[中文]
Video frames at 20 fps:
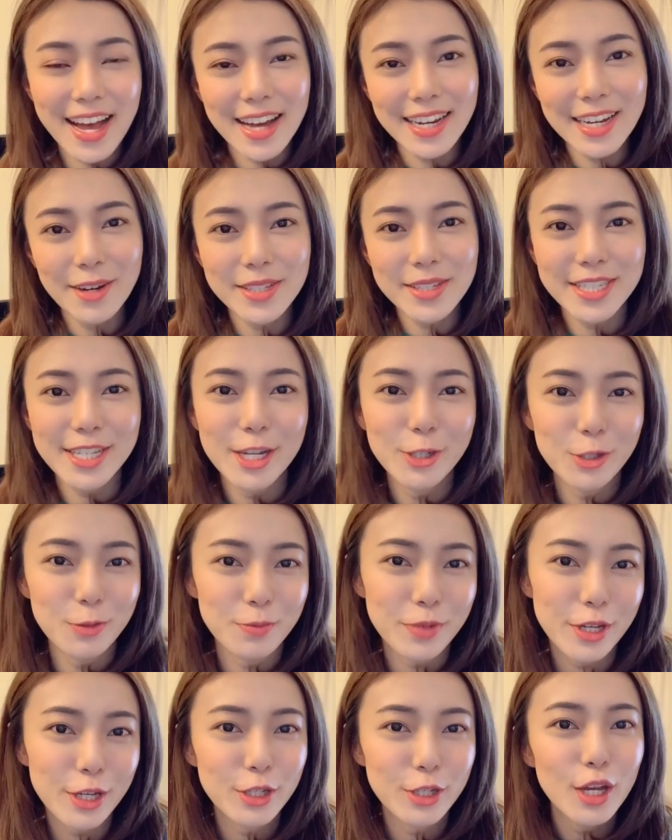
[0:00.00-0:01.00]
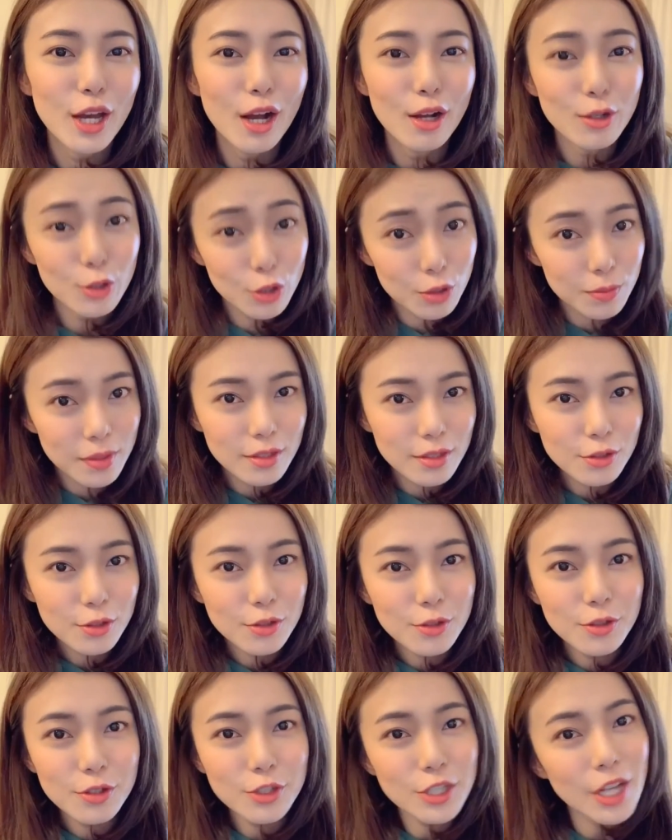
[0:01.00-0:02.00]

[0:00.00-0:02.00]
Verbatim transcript: 好了，我现在准备出门去